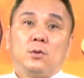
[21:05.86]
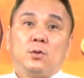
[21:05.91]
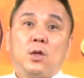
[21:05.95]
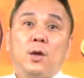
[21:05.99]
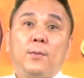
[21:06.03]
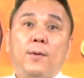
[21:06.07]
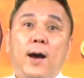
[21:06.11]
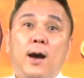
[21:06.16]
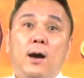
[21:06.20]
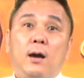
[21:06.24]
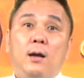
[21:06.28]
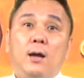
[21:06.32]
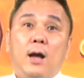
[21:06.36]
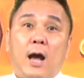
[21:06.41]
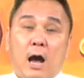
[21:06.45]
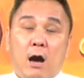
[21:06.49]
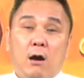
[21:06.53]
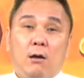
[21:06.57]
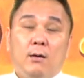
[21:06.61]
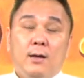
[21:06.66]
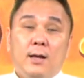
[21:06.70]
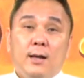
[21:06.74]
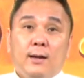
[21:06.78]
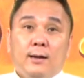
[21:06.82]
对吧？
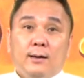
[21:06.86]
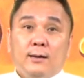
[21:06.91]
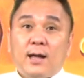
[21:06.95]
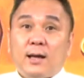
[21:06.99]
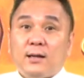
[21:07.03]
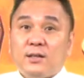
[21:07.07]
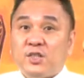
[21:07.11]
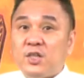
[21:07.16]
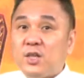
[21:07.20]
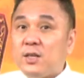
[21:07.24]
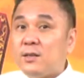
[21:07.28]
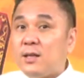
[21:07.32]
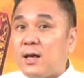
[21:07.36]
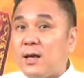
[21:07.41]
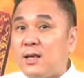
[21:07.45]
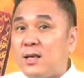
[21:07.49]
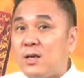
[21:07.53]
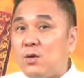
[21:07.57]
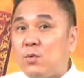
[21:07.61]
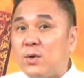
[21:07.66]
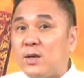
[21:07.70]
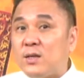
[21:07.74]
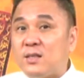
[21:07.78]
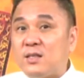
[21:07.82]
好，那现在
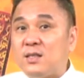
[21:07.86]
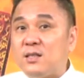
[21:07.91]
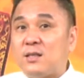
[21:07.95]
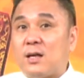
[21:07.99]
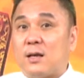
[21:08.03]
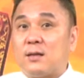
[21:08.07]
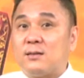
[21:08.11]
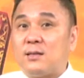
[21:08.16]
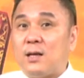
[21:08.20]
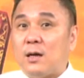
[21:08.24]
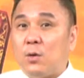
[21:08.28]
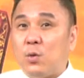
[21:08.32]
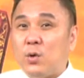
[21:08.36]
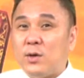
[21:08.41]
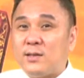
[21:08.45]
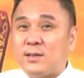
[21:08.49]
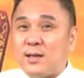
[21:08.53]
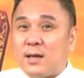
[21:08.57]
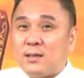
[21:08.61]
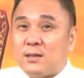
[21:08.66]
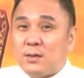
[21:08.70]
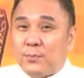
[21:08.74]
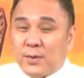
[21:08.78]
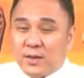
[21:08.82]
因为市场上会
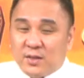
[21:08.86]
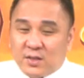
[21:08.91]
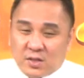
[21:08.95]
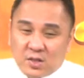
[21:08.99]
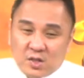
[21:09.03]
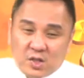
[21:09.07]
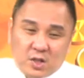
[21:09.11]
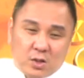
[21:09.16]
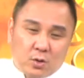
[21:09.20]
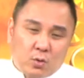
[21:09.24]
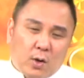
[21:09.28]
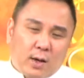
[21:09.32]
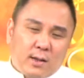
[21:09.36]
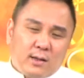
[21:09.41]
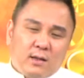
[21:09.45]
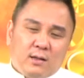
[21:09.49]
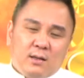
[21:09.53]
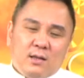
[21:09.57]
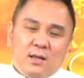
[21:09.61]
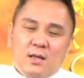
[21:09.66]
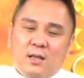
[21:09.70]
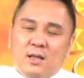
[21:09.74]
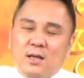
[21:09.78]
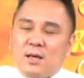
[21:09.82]
在这边十几块
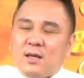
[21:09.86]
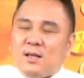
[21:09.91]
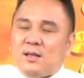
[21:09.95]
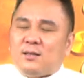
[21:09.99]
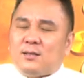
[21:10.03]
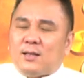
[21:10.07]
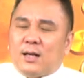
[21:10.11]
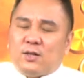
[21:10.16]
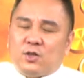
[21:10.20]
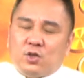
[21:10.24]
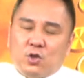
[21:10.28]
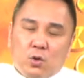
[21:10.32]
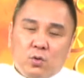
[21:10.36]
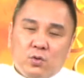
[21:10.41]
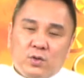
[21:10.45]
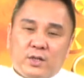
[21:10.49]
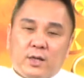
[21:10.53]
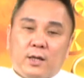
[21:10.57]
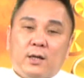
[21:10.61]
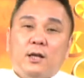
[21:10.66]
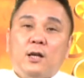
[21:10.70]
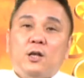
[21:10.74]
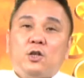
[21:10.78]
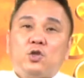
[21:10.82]
的丽丽一直在纠
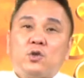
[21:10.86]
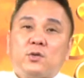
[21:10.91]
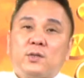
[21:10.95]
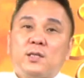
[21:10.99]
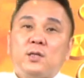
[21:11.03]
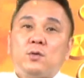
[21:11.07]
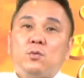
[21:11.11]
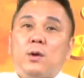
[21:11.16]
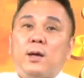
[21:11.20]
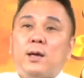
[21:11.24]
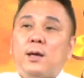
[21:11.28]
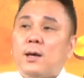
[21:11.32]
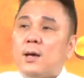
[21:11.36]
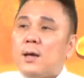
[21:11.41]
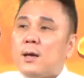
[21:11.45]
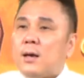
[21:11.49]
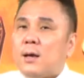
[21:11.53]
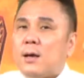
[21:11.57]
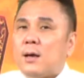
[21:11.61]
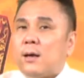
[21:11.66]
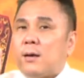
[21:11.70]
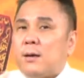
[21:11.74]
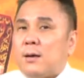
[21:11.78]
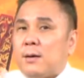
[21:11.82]
结，就是因为。
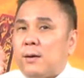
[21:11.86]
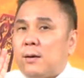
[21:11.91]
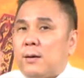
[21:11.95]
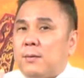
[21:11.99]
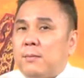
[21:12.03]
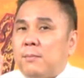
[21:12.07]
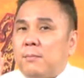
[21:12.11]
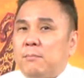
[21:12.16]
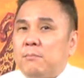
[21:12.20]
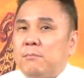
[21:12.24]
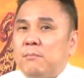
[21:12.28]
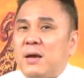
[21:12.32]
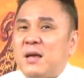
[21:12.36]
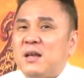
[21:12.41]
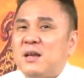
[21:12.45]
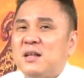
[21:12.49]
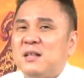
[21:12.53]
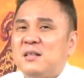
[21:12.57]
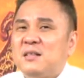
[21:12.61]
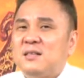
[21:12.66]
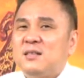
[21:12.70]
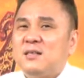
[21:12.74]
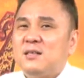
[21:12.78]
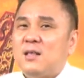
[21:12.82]
没
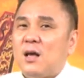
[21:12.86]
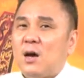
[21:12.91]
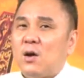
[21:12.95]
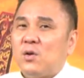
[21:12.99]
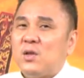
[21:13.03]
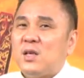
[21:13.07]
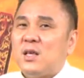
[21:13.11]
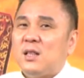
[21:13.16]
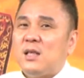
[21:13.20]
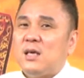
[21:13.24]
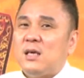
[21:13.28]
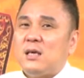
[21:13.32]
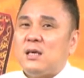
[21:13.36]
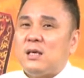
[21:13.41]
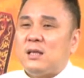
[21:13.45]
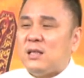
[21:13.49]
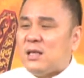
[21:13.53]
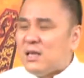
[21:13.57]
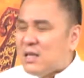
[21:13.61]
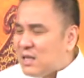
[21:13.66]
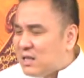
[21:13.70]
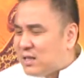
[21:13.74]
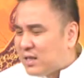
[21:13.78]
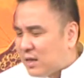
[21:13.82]
人知道丽丽，
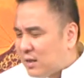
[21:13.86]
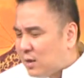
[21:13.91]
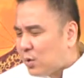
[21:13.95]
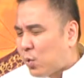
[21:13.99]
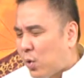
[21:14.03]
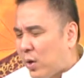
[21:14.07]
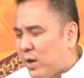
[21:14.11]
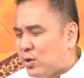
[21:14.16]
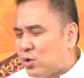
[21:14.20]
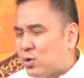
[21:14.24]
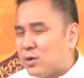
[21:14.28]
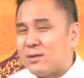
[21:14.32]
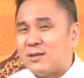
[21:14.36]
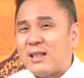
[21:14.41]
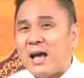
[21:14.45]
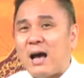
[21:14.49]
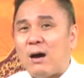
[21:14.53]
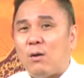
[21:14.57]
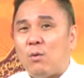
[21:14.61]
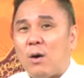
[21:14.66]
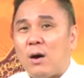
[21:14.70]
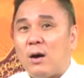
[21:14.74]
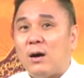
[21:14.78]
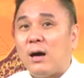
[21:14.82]
你以前的亏损
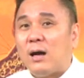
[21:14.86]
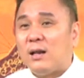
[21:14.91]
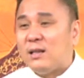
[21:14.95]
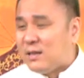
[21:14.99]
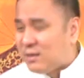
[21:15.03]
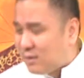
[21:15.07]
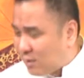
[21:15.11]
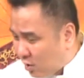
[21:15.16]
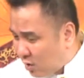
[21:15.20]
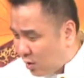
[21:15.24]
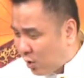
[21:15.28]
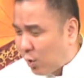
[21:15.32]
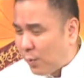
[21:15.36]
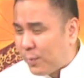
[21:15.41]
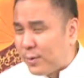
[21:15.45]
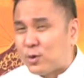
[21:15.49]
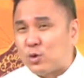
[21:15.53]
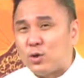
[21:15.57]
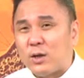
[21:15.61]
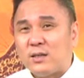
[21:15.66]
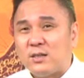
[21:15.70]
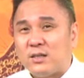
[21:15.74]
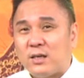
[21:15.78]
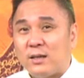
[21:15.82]
大王啊，你到底会不会
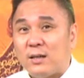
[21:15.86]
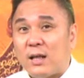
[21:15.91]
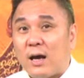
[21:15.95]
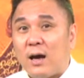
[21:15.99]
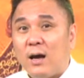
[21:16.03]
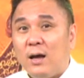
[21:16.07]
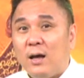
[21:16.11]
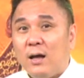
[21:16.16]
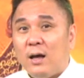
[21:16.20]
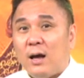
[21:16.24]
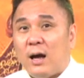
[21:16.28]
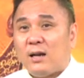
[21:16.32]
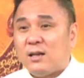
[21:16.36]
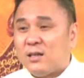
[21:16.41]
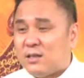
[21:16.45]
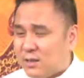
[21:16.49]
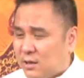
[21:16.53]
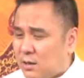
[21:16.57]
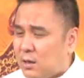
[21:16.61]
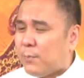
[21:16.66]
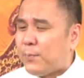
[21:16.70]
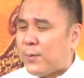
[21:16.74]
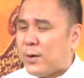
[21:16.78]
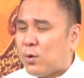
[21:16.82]
赚钱呐、啊，你
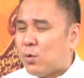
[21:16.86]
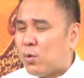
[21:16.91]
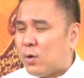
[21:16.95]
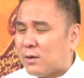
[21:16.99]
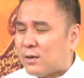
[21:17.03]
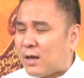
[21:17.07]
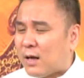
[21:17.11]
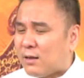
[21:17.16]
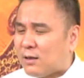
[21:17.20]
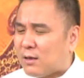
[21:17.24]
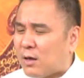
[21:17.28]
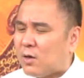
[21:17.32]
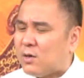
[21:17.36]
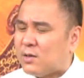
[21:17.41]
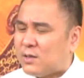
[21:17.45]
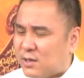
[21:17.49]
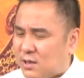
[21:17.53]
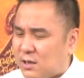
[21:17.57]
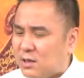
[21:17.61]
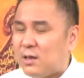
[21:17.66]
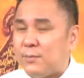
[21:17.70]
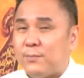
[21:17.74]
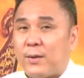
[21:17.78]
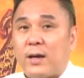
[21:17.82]
吃了苹果单到底
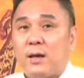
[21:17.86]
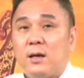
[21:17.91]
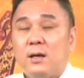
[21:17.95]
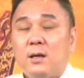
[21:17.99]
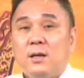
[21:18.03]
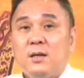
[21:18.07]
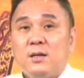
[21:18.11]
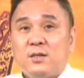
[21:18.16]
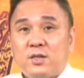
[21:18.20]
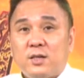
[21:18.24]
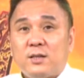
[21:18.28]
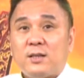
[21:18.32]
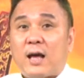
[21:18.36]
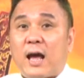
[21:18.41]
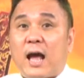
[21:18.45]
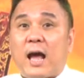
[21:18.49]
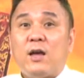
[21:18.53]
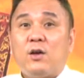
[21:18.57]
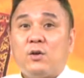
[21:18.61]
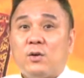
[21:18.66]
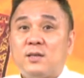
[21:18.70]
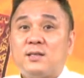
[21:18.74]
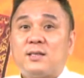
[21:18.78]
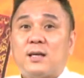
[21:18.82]
吃了没？现在
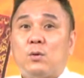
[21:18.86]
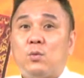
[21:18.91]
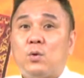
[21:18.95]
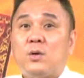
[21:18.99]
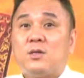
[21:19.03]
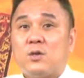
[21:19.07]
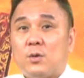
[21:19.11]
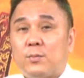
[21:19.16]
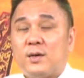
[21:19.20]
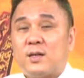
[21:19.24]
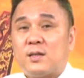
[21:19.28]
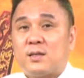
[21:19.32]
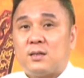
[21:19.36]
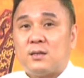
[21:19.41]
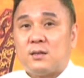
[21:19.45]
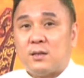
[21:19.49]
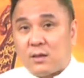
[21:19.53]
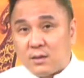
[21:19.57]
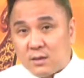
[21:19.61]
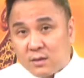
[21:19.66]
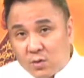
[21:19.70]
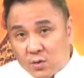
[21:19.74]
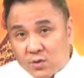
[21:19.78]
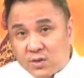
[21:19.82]
还有人在问有没有吃，
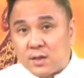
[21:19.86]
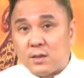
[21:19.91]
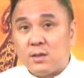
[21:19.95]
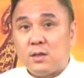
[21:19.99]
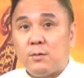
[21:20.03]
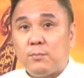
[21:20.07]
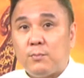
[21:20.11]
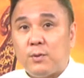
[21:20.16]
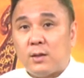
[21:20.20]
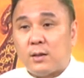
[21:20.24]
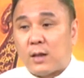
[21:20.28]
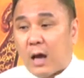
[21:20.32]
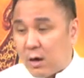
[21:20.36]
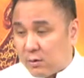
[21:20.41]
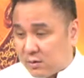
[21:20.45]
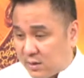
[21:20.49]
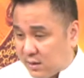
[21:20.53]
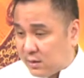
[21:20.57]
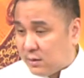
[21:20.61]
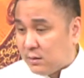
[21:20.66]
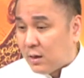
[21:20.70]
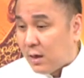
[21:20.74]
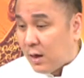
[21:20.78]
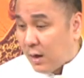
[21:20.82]
那是有神经病。好
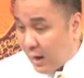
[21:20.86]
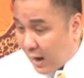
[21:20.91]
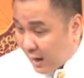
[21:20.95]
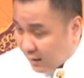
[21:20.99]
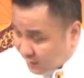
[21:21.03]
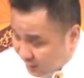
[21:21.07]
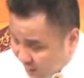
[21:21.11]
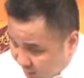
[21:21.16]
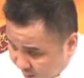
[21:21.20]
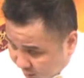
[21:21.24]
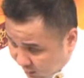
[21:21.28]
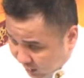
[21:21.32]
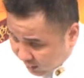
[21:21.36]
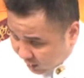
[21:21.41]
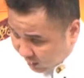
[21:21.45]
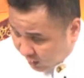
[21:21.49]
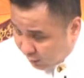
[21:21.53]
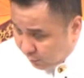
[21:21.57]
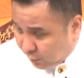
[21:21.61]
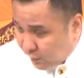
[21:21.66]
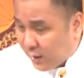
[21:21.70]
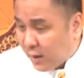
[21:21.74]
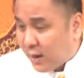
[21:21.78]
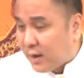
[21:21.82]
吃了啊，吃了
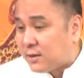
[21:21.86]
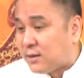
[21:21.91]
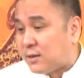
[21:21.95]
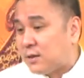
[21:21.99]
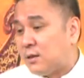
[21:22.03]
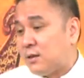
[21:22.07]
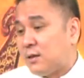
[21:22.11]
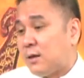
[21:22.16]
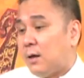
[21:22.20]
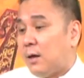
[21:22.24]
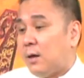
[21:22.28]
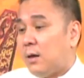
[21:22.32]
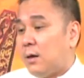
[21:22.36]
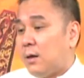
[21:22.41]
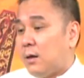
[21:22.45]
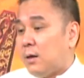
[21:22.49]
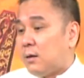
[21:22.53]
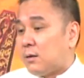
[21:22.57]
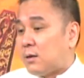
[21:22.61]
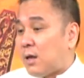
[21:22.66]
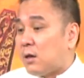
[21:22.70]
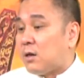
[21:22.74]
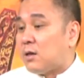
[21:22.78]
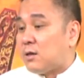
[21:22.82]
你 EPS
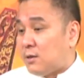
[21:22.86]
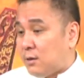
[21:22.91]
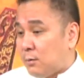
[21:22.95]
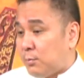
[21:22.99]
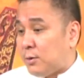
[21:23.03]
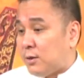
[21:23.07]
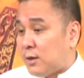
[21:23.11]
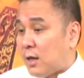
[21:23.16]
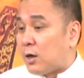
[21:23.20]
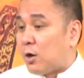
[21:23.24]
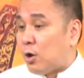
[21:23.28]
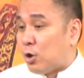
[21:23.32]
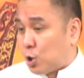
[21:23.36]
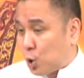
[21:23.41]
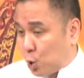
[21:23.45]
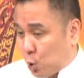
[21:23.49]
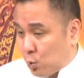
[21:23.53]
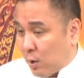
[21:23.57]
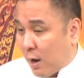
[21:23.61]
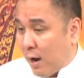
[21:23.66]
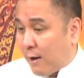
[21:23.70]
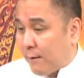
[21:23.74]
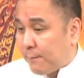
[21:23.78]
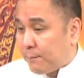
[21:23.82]
到底是不是能够
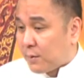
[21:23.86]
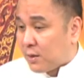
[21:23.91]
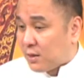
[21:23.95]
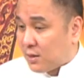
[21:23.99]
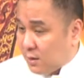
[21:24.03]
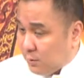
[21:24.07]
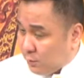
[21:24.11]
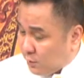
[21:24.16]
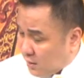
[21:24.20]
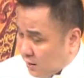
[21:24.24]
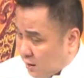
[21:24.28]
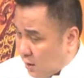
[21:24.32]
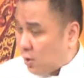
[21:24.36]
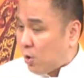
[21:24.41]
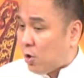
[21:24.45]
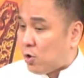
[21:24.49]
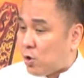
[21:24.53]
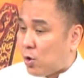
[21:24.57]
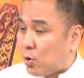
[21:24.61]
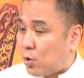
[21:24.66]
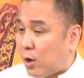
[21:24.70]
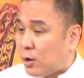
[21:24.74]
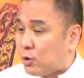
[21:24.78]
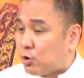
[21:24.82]
出来？是不是能
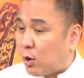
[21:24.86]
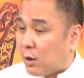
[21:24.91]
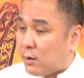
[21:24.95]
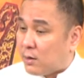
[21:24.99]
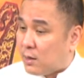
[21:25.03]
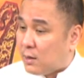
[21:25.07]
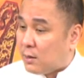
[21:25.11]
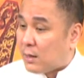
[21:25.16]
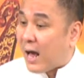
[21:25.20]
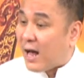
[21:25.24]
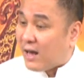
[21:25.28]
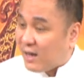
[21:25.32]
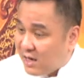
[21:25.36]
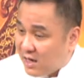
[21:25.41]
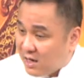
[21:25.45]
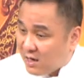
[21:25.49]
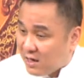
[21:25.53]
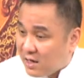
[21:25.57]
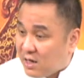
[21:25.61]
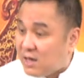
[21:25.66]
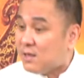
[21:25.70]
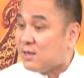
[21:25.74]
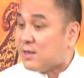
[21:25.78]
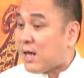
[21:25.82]
够由亏转盈啊？
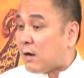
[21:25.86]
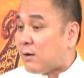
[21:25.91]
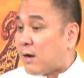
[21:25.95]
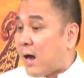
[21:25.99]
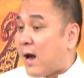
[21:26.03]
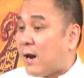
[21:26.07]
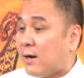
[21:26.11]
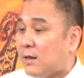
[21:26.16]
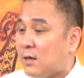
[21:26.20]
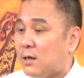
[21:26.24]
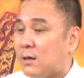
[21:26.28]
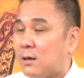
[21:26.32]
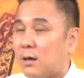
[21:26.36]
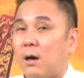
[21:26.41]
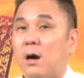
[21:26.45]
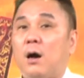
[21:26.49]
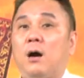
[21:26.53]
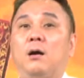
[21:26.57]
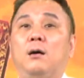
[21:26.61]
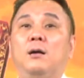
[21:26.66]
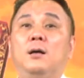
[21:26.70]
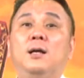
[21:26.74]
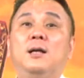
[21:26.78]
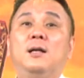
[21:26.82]
盈盈到哪里？
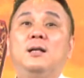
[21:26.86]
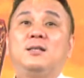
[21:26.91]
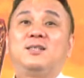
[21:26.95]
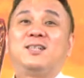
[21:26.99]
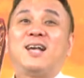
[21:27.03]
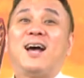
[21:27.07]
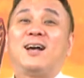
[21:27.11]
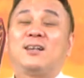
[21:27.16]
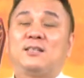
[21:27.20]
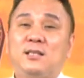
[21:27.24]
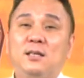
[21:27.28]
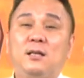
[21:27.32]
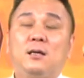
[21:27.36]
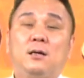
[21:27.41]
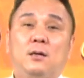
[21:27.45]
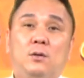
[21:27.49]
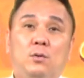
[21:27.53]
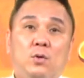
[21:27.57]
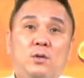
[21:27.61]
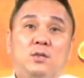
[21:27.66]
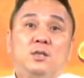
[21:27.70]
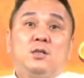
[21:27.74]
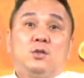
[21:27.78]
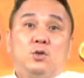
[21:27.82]
哦，假
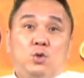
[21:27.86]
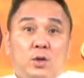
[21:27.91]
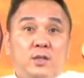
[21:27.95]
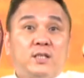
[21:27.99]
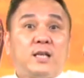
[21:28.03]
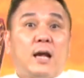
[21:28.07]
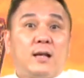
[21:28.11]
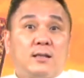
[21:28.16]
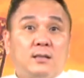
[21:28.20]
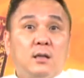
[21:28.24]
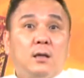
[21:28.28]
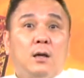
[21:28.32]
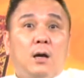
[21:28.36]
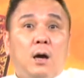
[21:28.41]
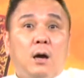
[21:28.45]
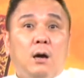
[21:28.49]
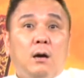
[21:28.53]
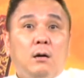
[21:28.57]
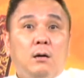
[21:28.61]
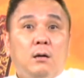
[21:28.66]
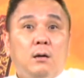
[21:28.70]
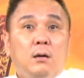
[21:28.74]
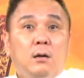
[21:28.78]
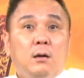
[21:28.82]
设我是说假设
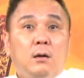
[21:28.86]
哦，